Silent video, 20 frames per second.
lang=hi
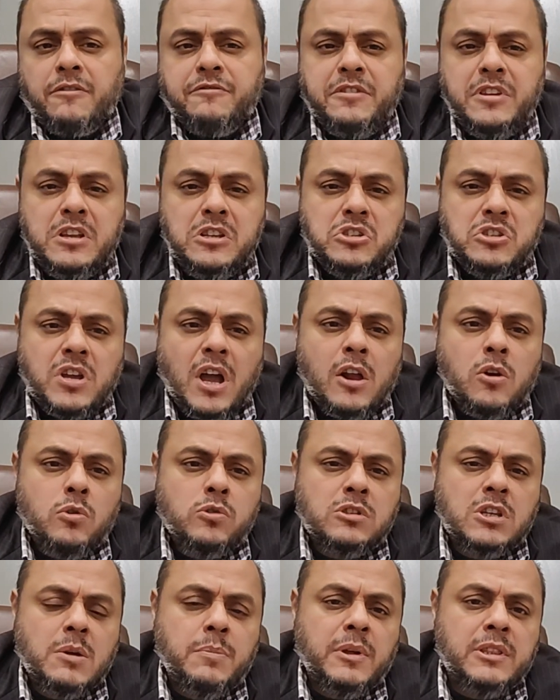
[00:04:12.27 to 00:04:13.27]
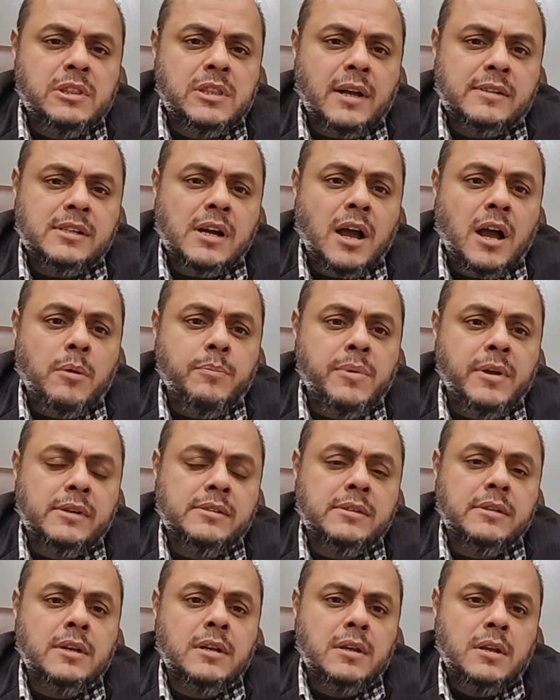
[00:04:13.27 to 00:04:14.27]
काफ़ी सालों से बनता रहा
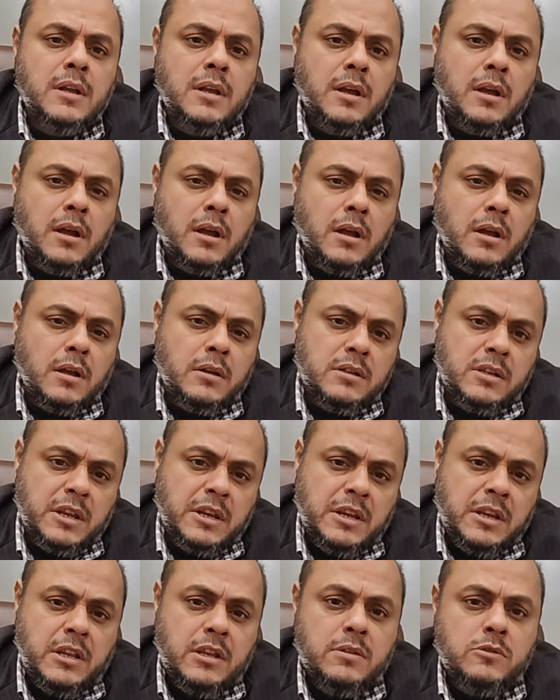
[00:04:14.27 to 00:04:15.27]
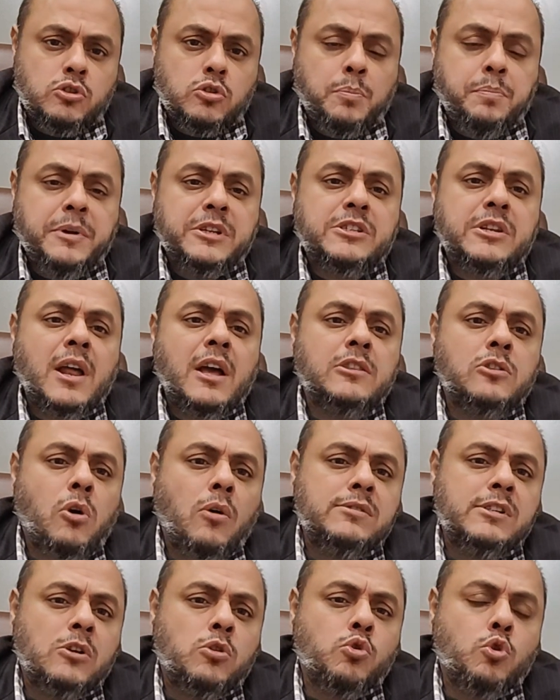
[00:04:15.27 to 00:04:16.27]
फिर यानी जो पिछला
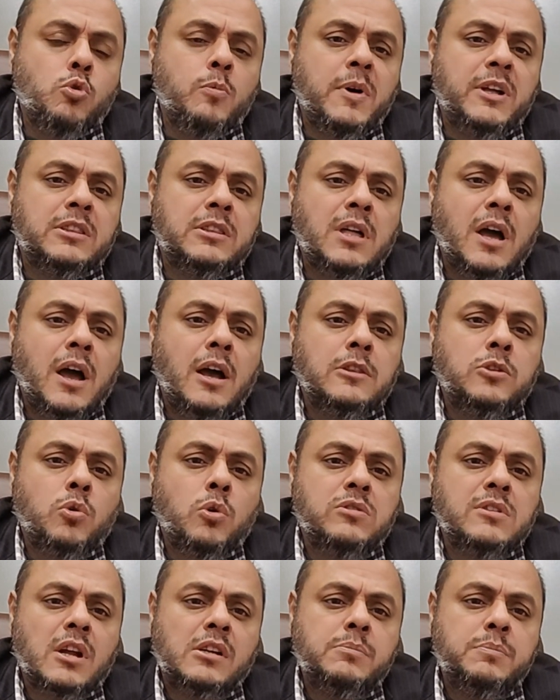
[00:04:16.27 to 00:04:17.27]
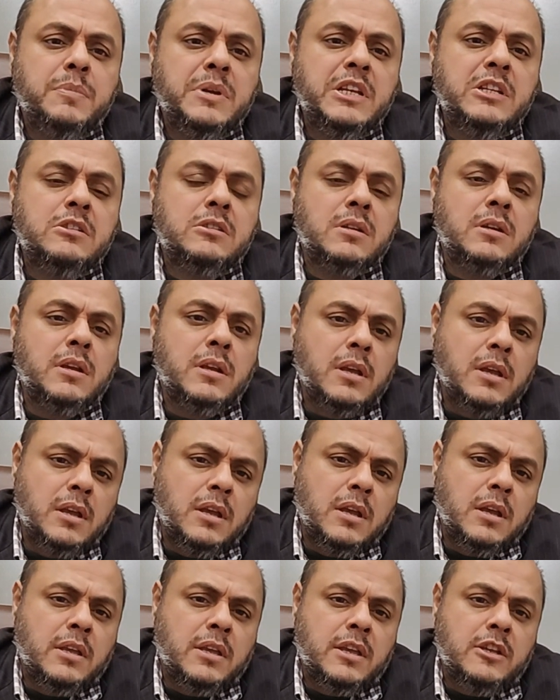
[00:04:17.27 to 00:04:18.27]
दौर हुकूमत था
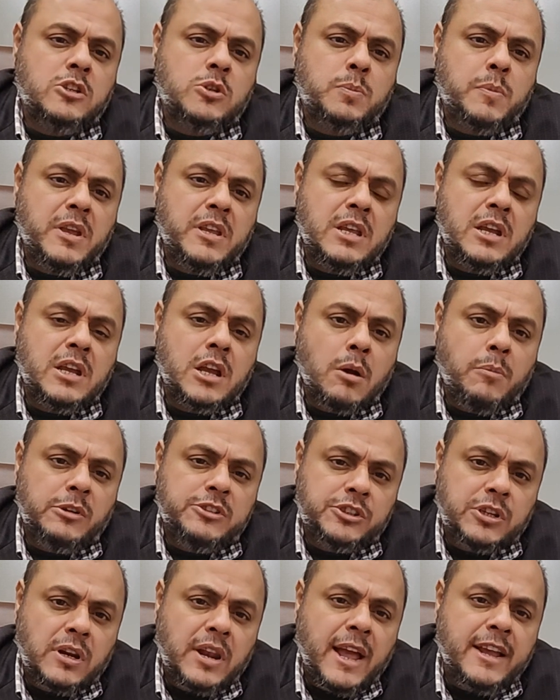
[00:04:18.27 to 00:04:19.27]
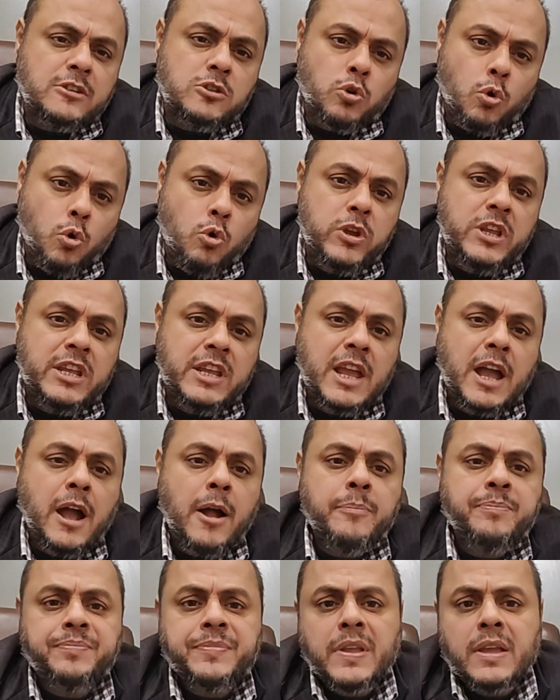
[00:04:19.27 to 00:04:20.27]
2020-21 में ये कमर्शलाइज हो ही
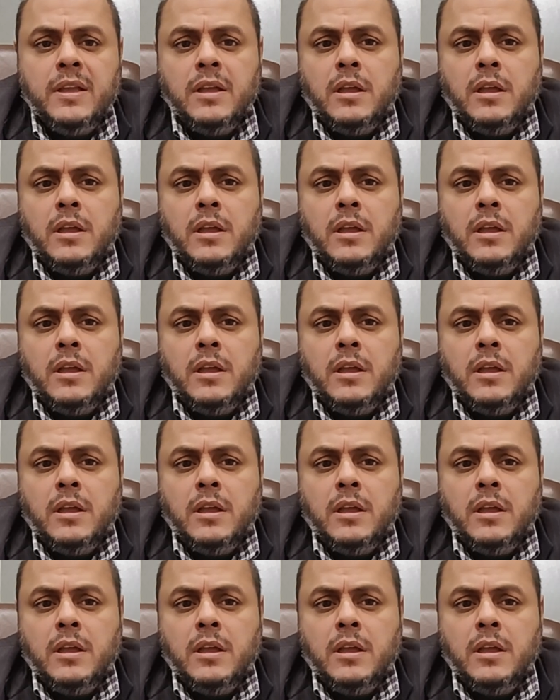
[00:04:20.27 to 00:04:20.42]
गया